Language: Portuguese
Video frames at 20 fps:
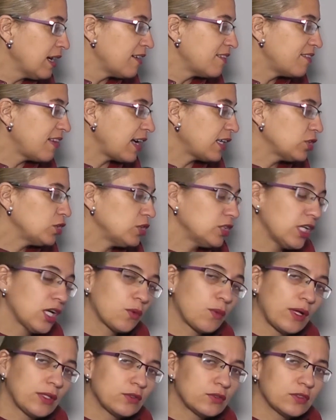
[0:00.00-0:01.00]

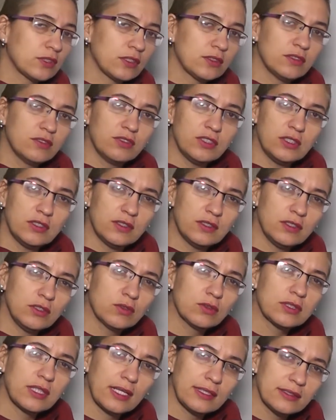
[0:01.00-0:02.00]
Varginha,
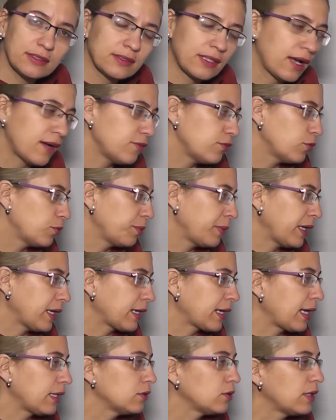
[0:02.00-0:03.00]
425, está estável o
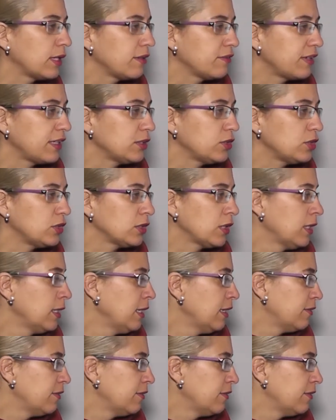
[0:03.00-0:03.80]
mercado lá em Varginha.